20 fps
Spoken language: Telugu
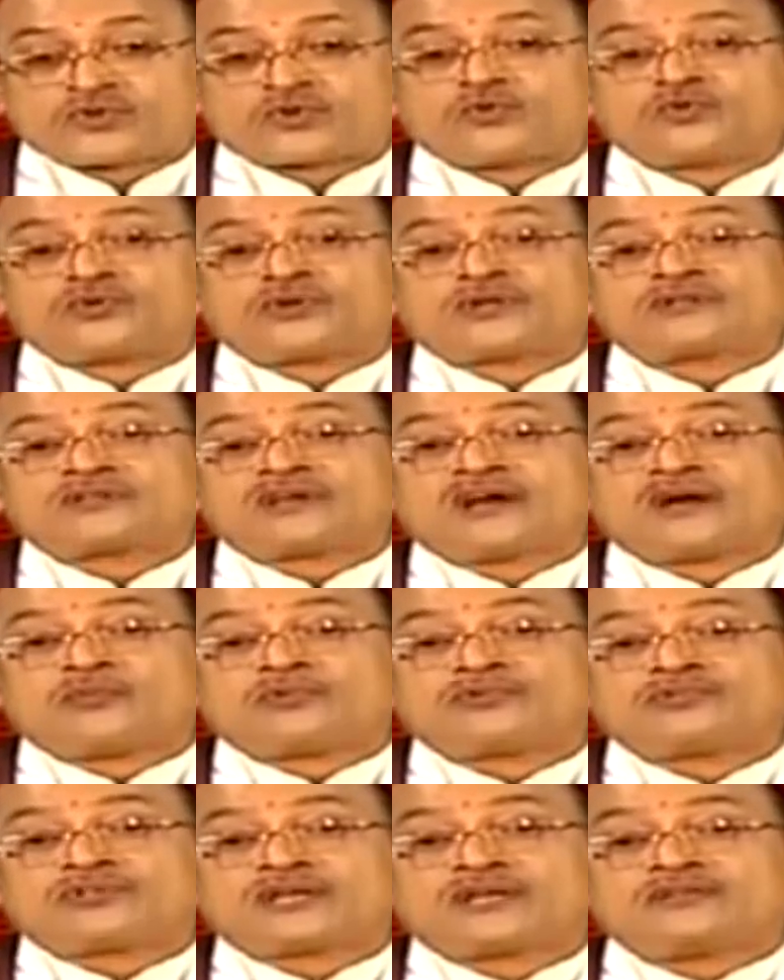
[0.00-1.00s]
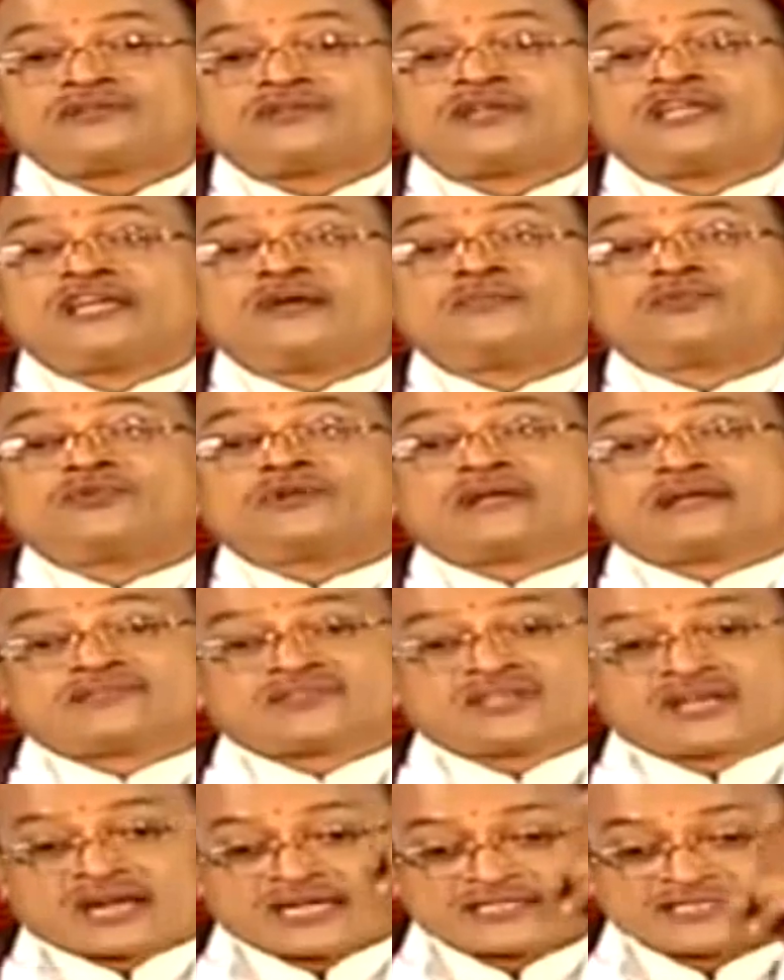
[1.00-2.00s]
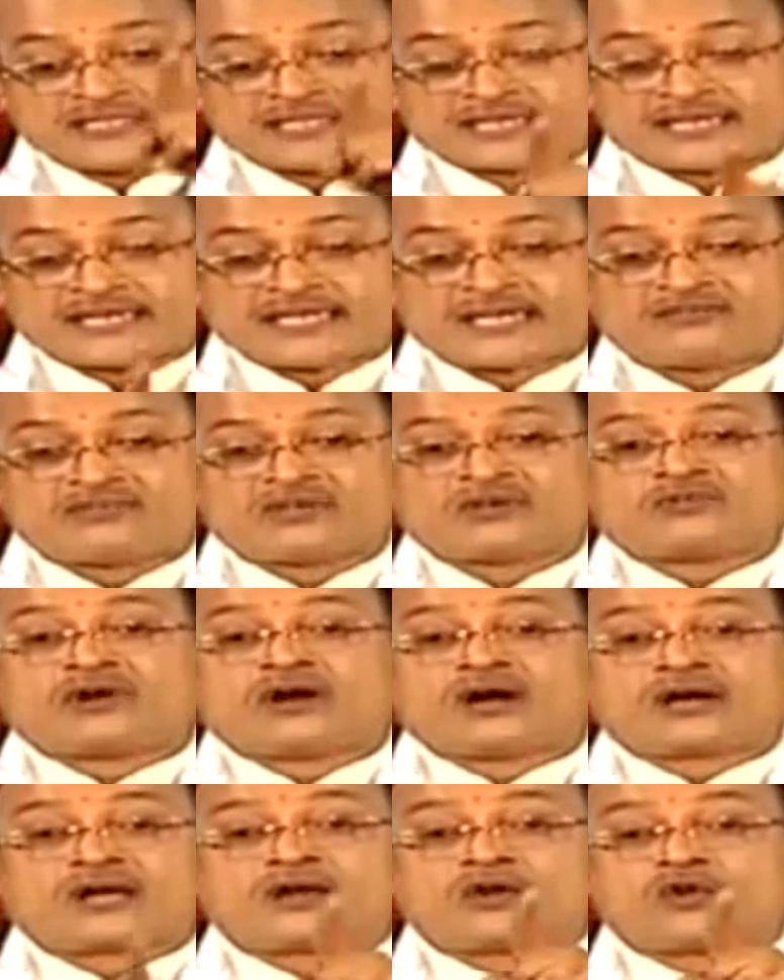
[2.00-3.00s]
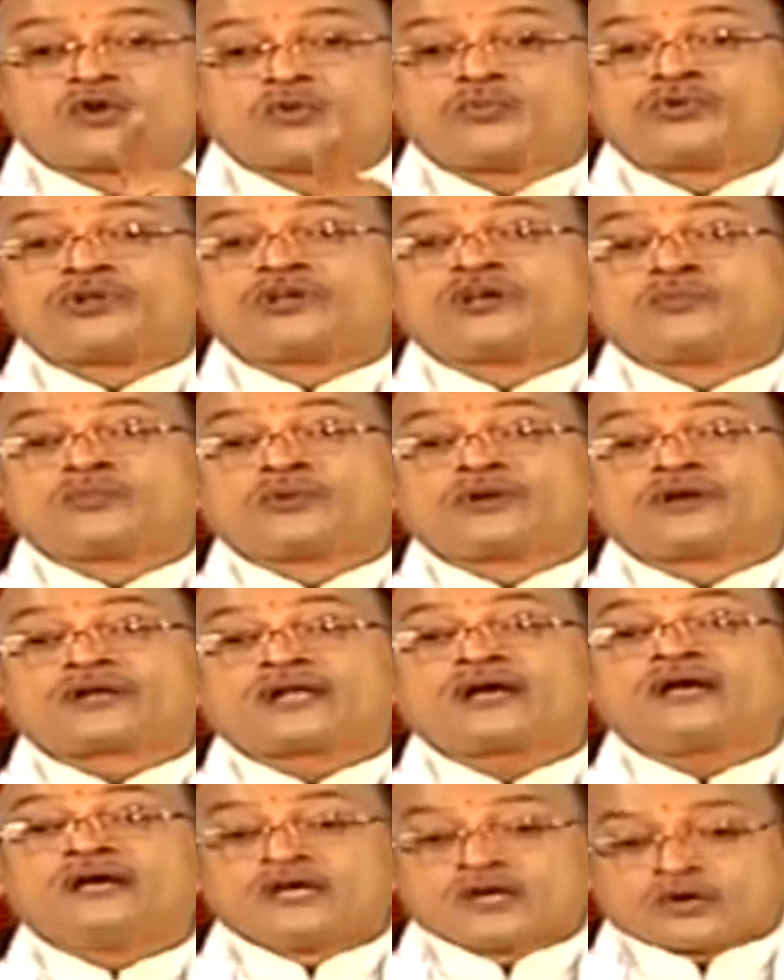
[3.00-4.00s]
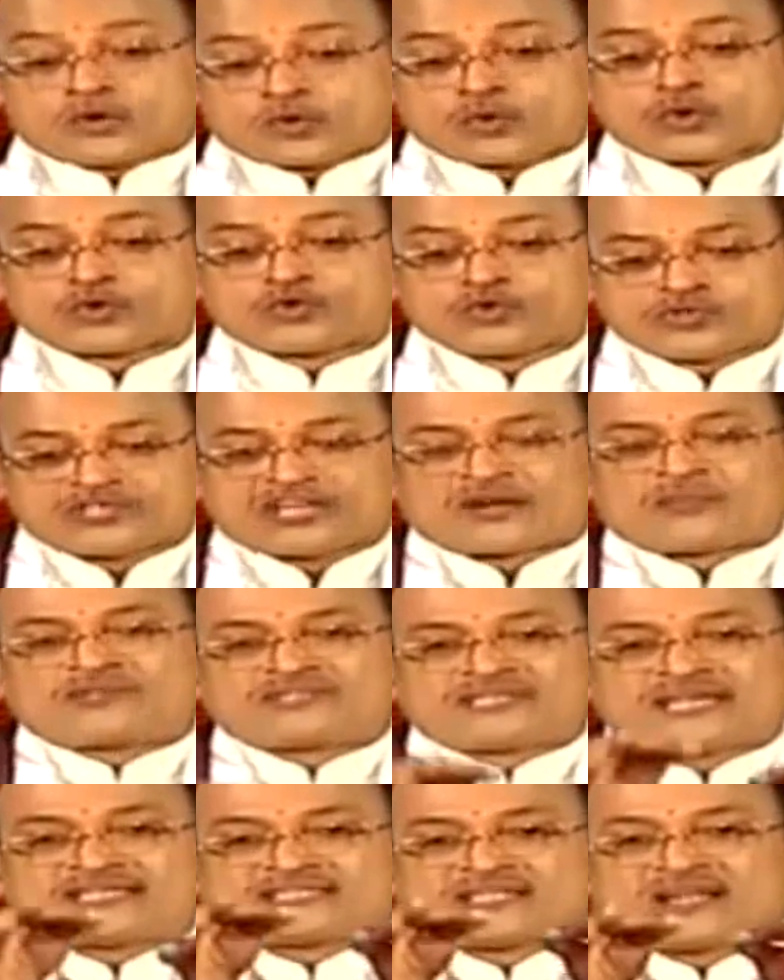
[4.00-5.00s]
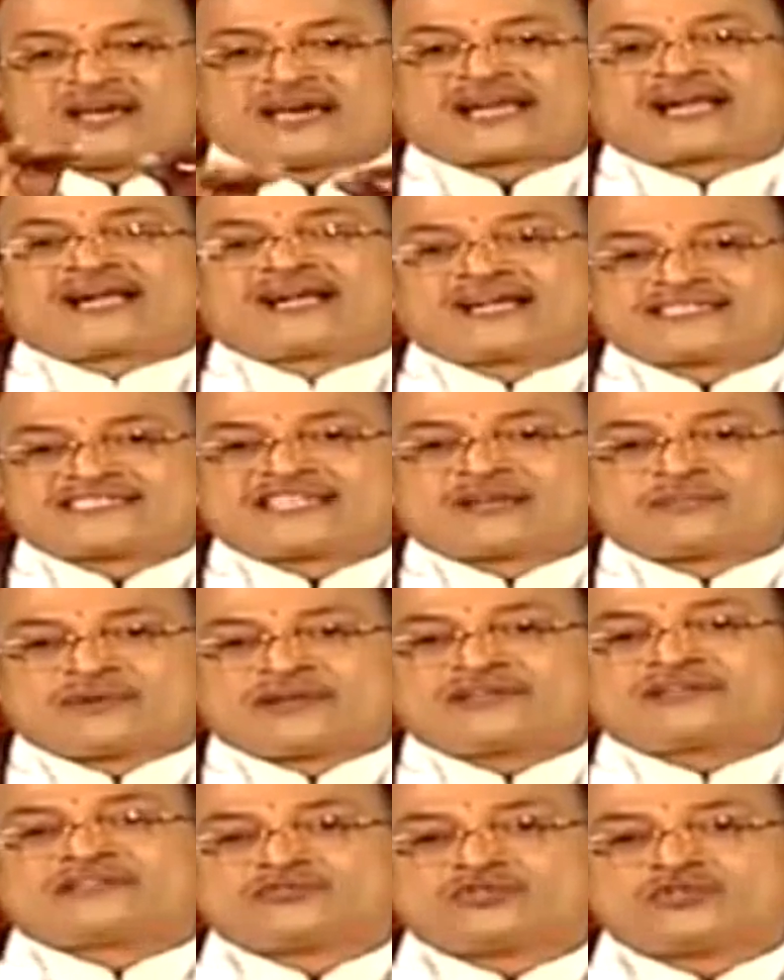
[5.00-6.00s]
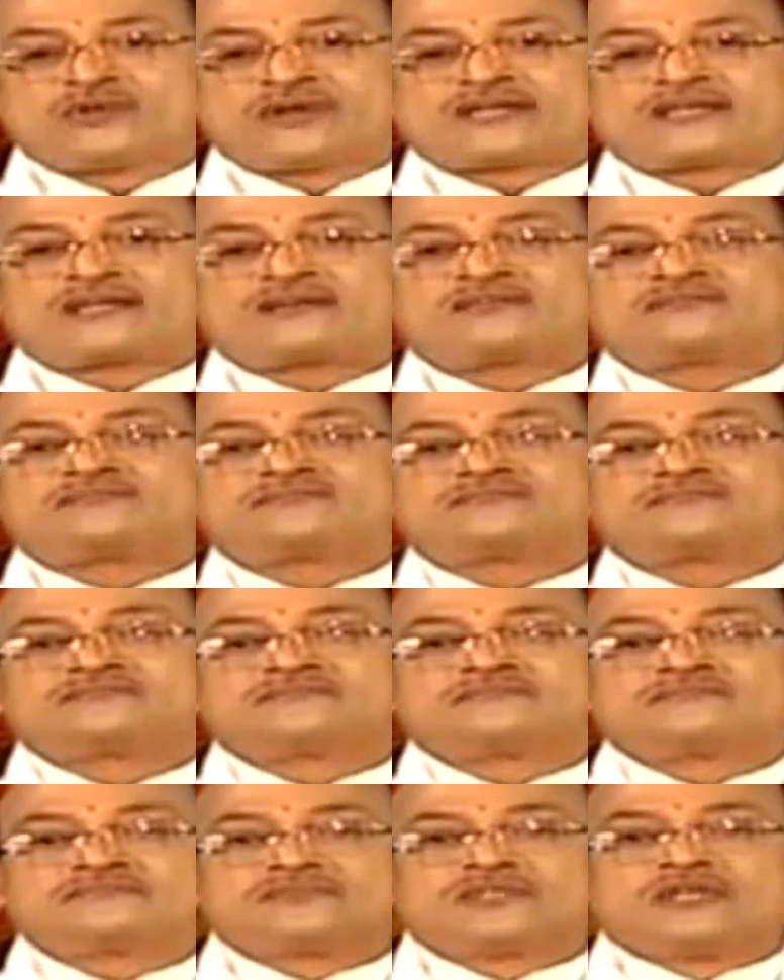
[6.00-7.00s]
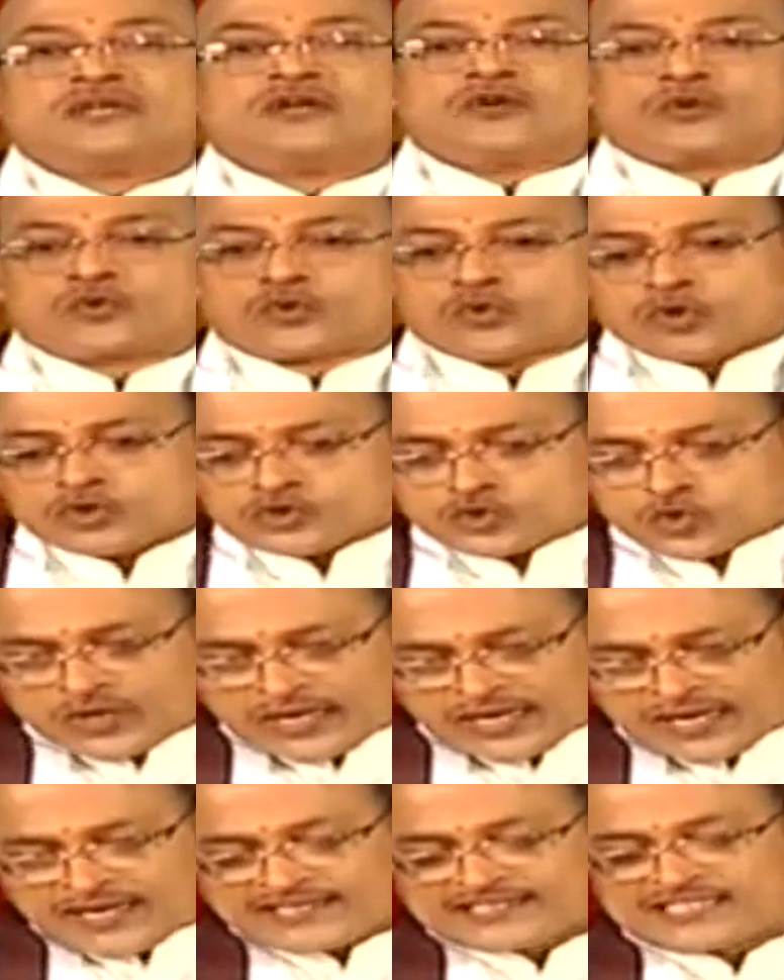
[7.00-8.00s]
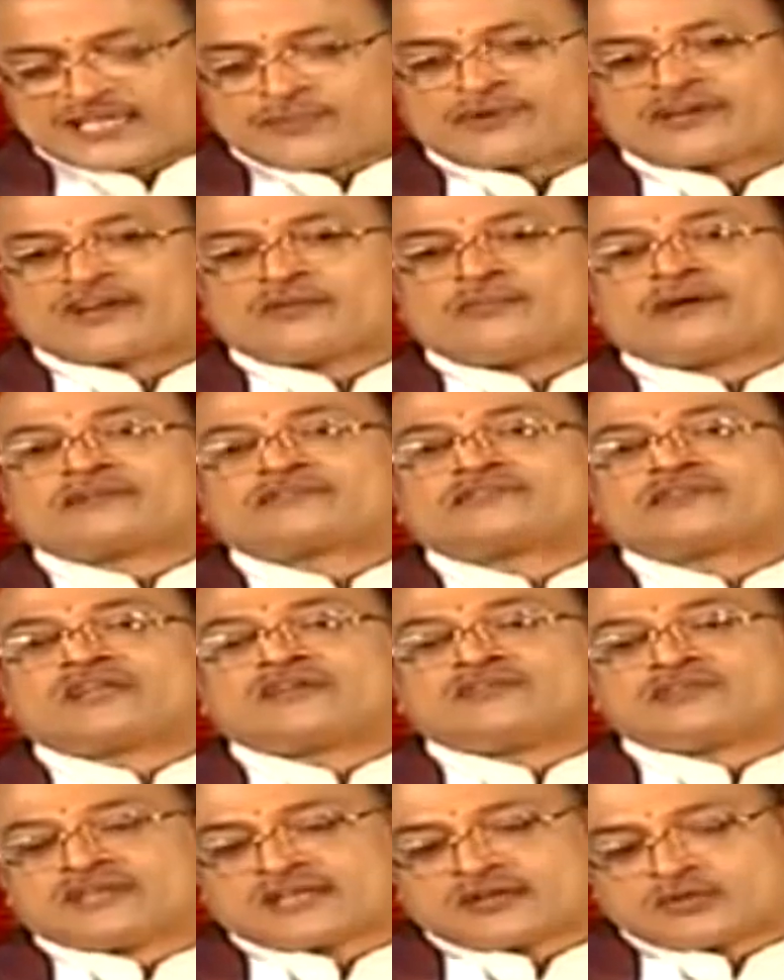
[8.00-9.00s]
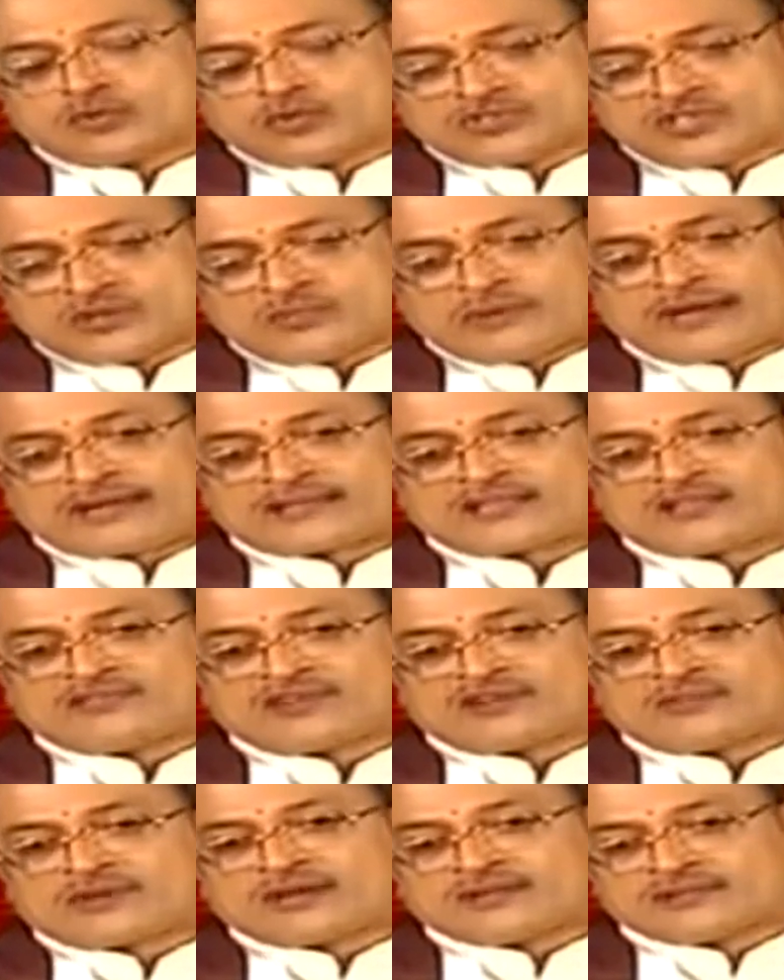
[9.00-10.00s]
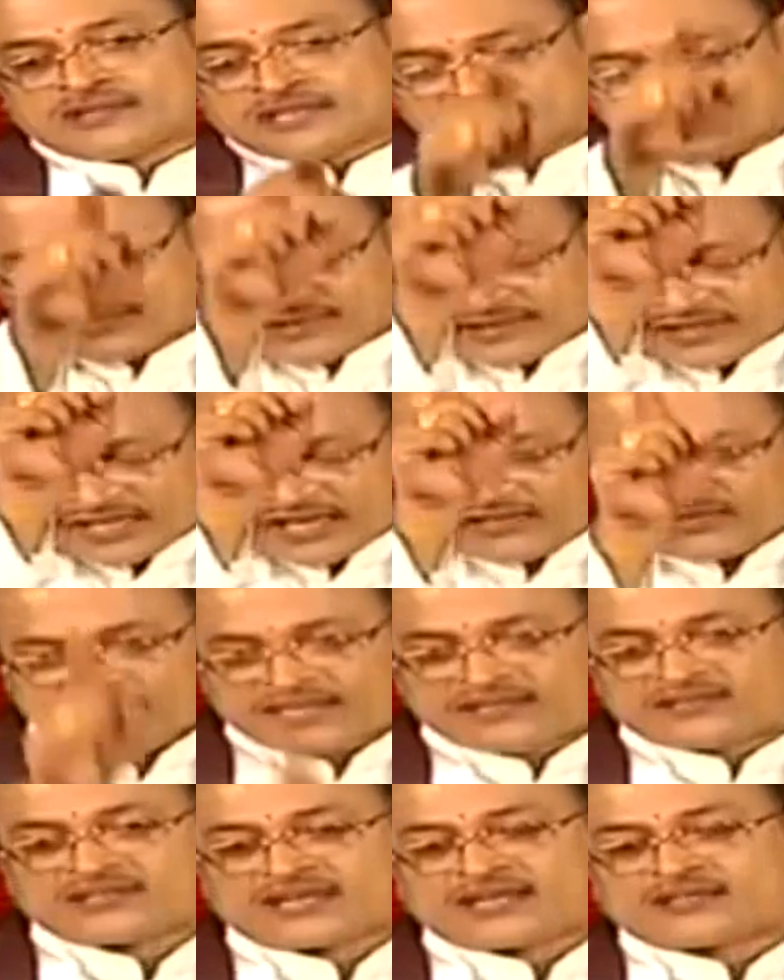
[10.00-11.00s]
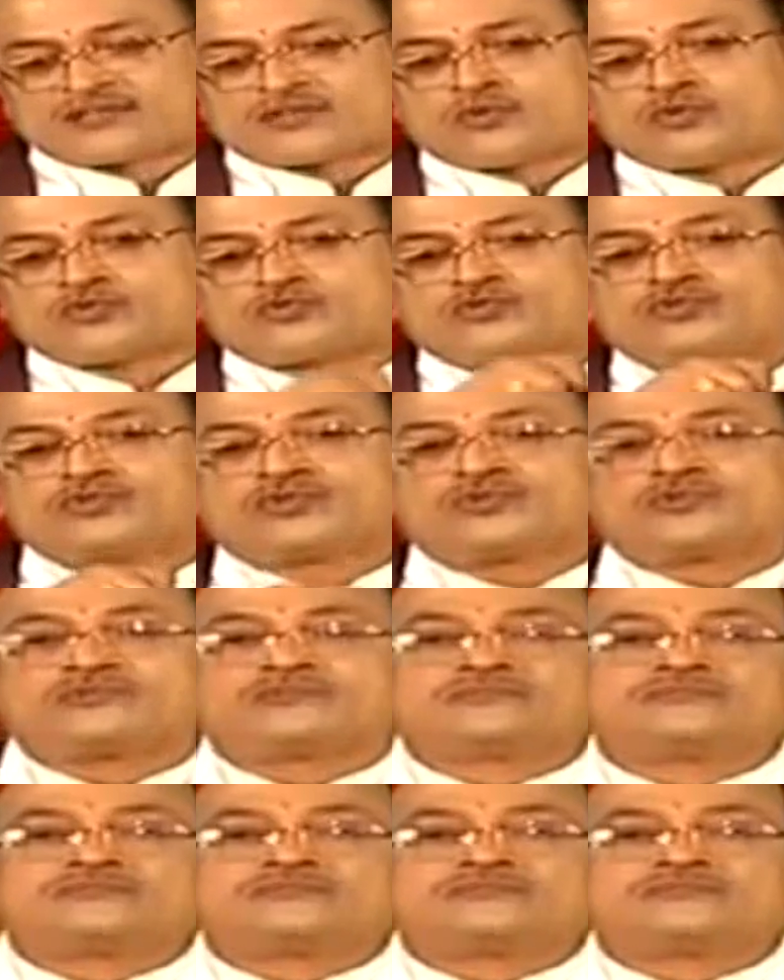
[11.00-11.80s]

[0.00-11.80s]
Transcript: కుంఠిత బుద్ధికి దిలీపుడు ఎంత రాజకీయ వ్యవహారాల్లో మునిగిపోయినా రోజు ధర్మశాస్త్రం అరగంట సేపైనా చదివేవాడు రోజు అరగంట సేపు ఇక్కడ భక్తి టీవీ దగ్గర కూర్చున్న భారతం వినమన్న దేశం ఎంత అవినీతి రహితం అవుతుందో